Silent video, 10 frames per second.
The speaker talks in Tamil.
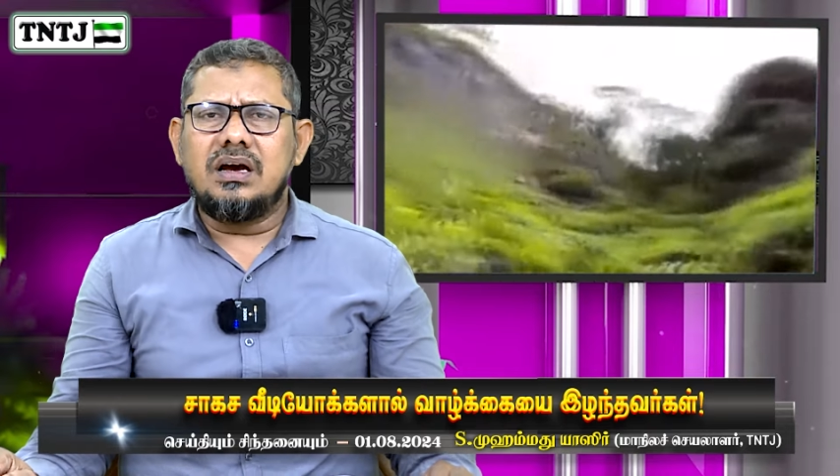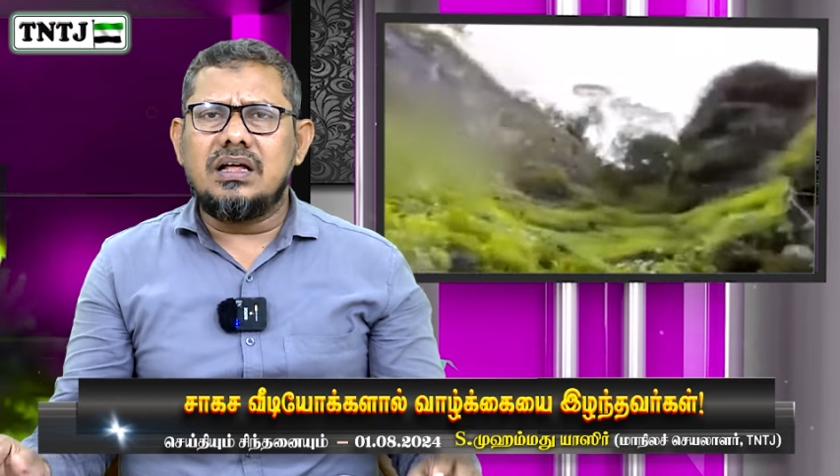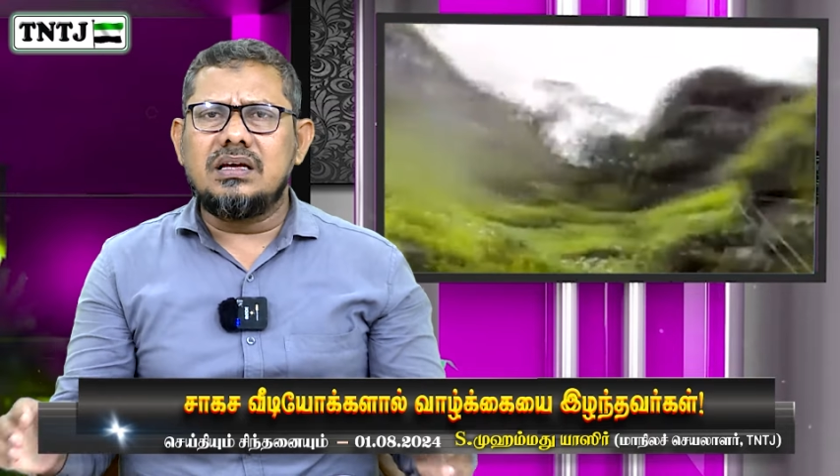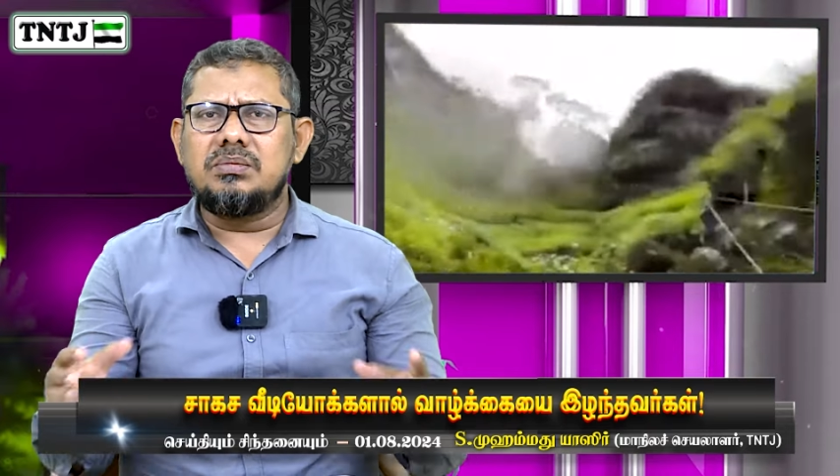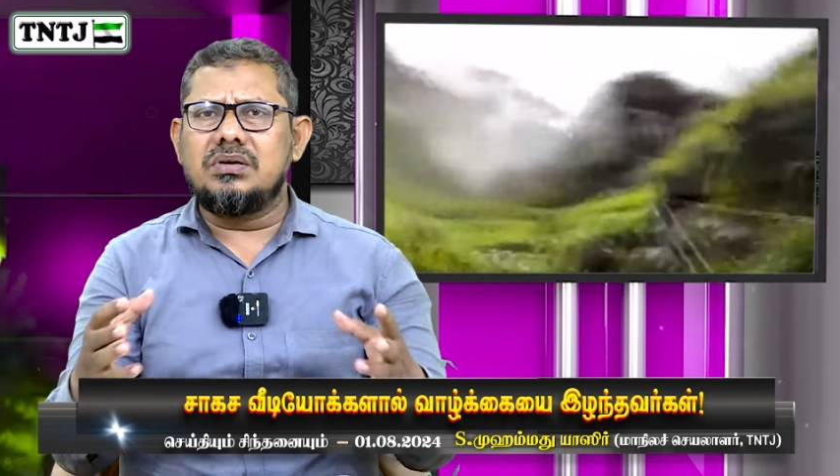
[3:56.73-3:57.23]

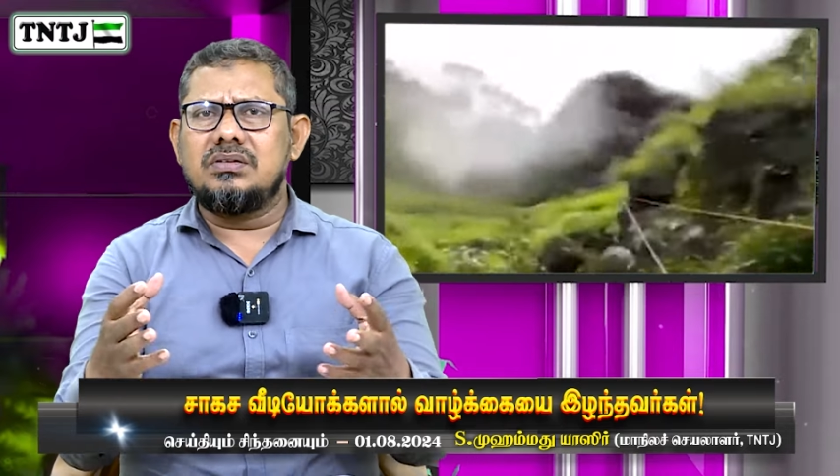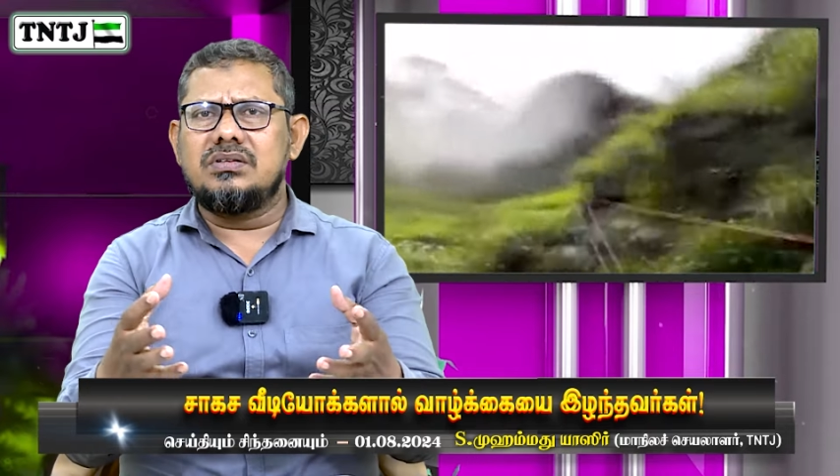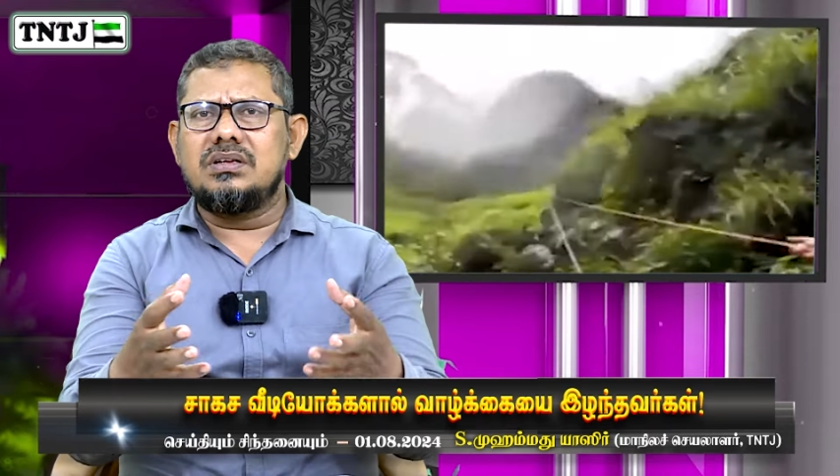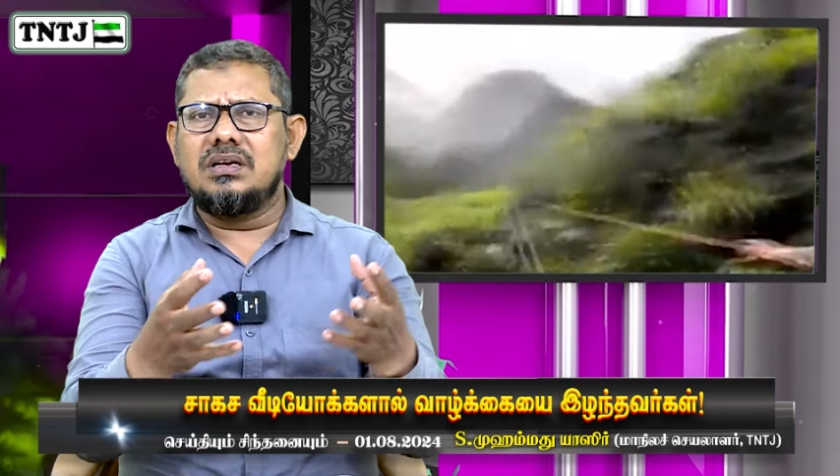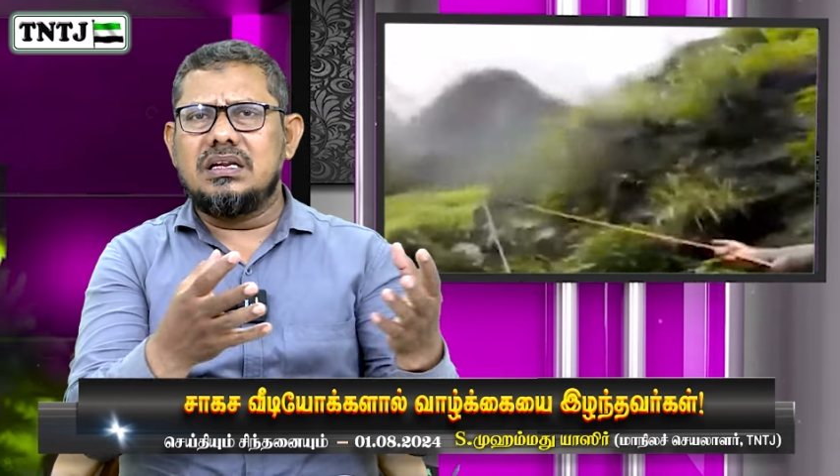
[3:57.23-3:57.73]
அதே போல்
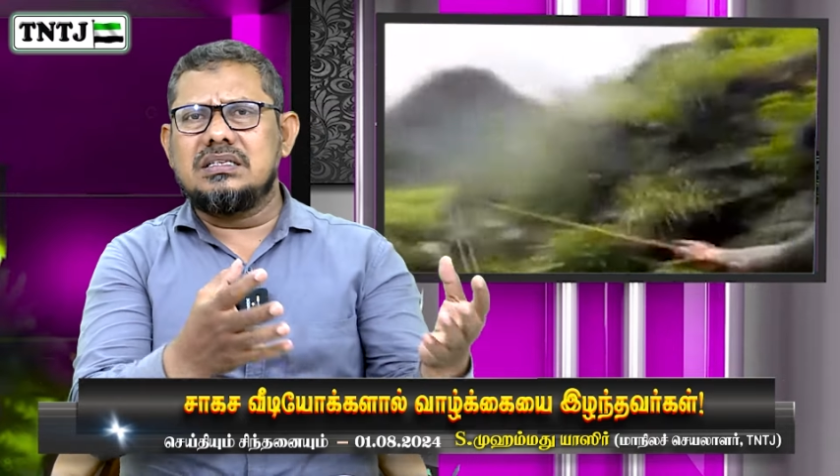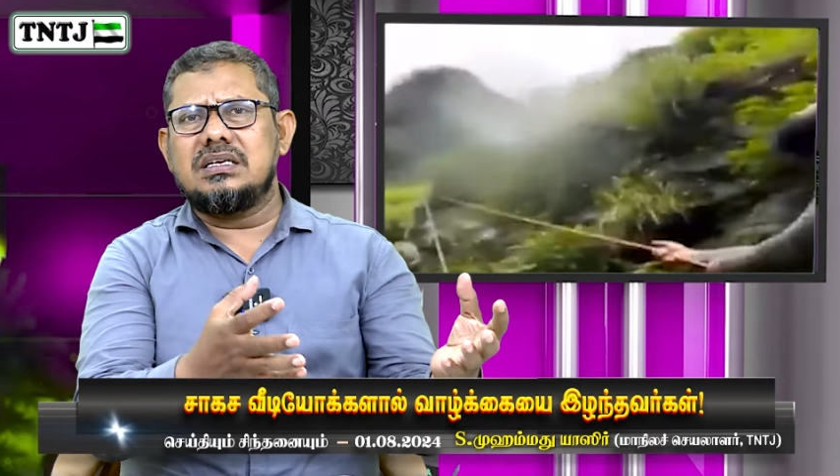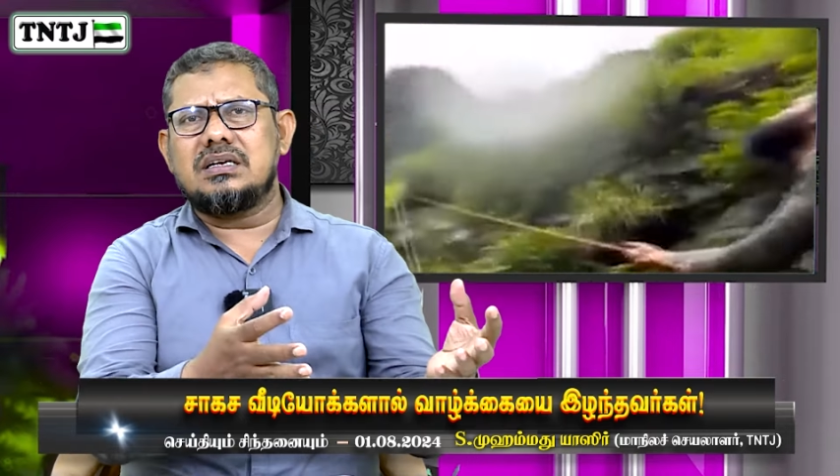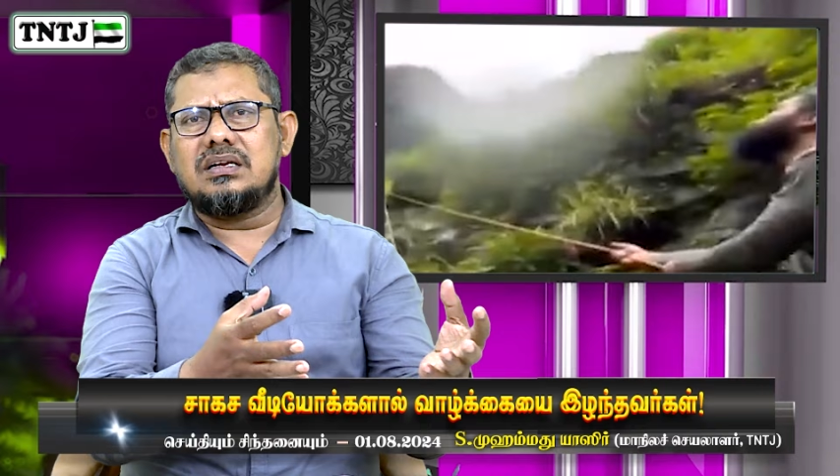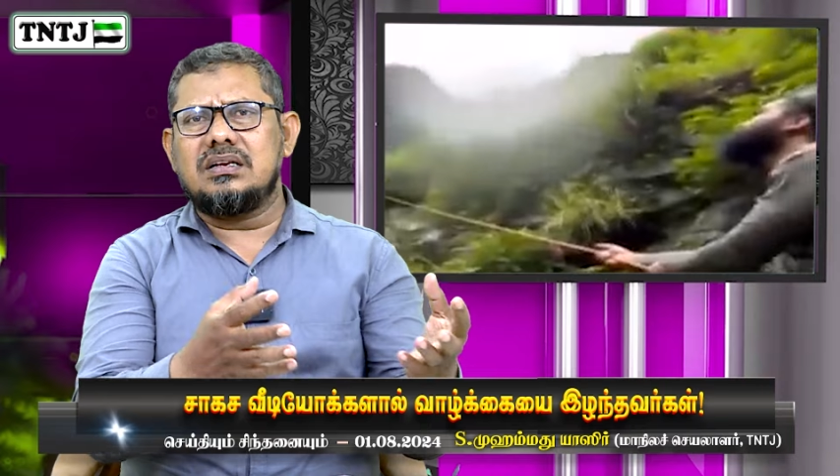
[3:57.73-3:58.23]
வந்து
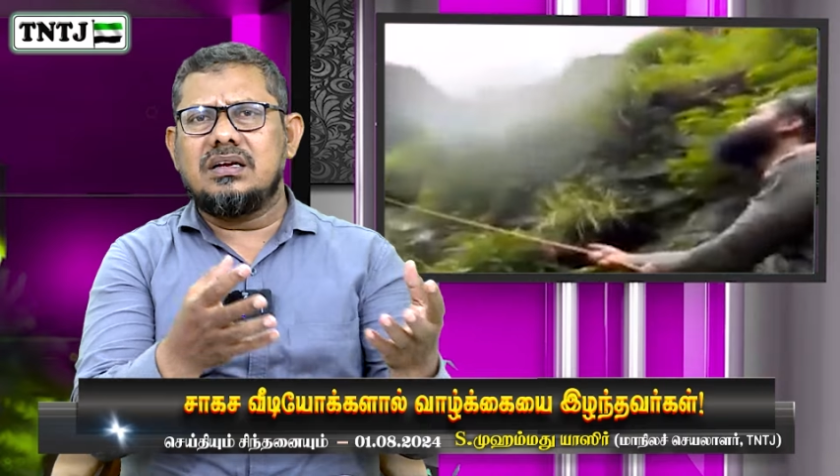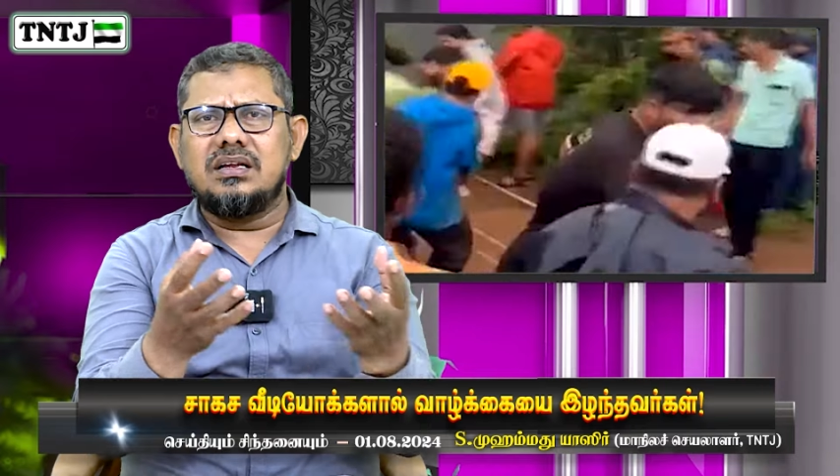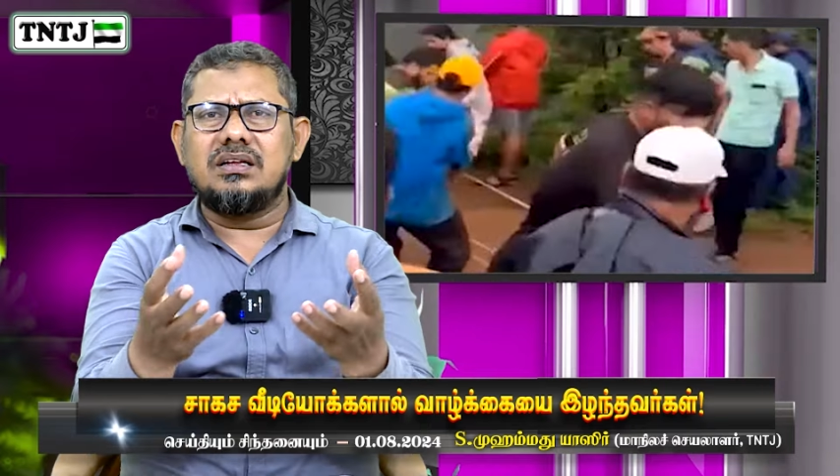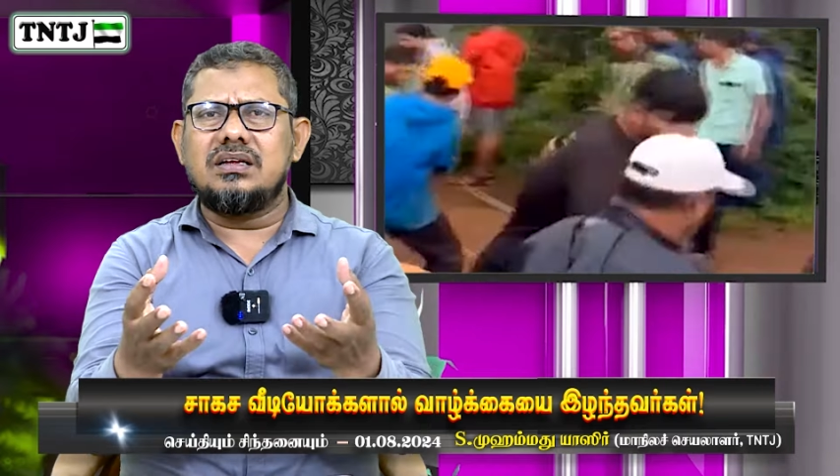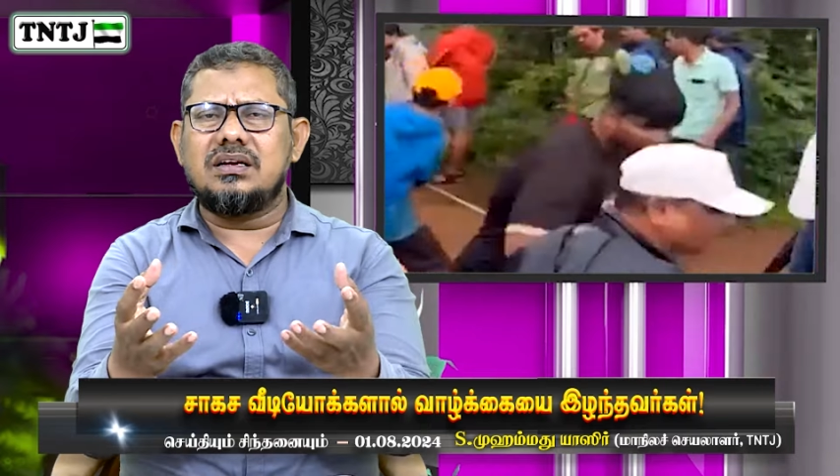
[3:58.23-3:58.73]
இளைஞர்கள்
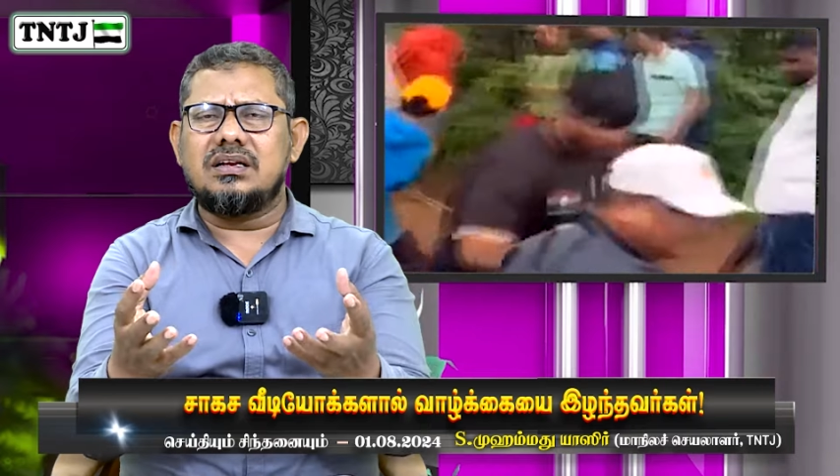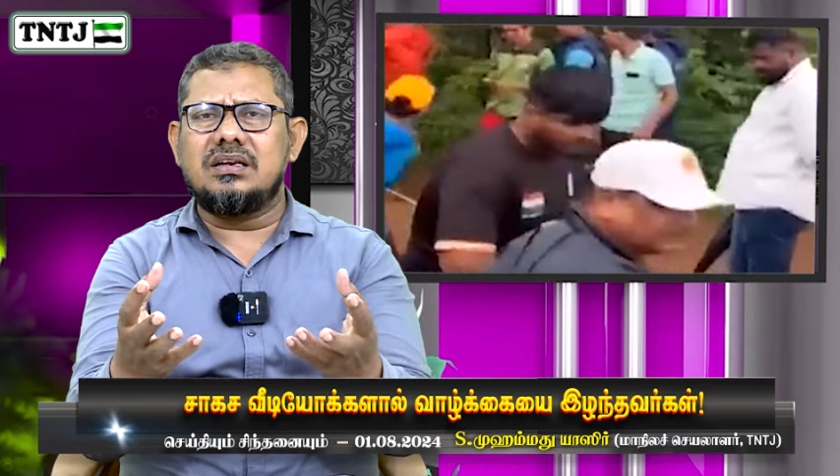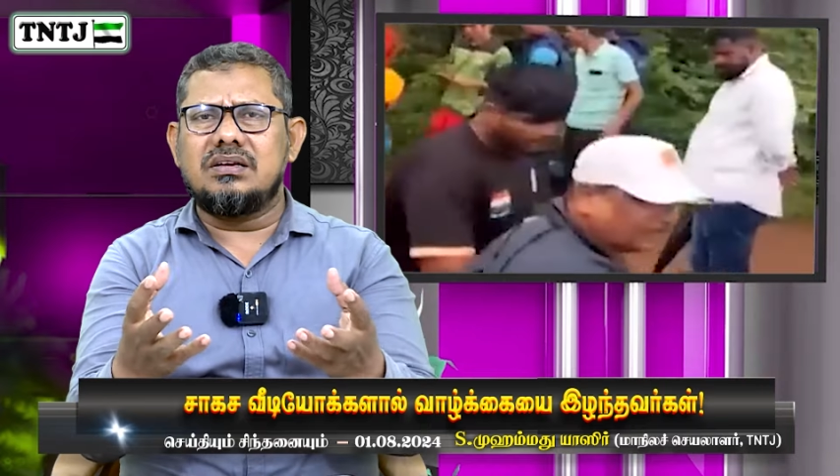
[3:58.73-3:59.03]
இணைநிகள்